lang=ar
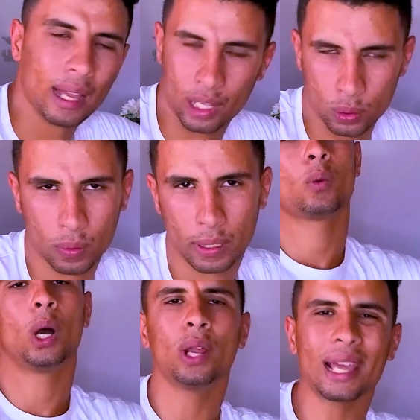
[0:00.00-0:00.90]
هاته
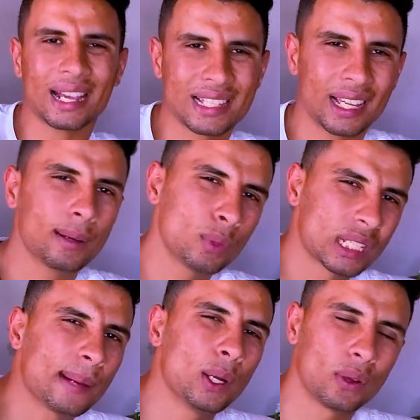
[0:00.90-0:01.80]
وهقول لك على السعر
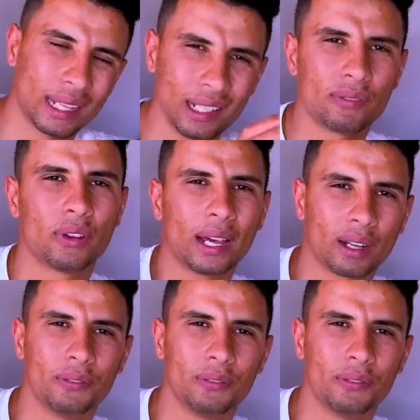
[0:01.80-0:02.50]
المستعمل والجديد في اخر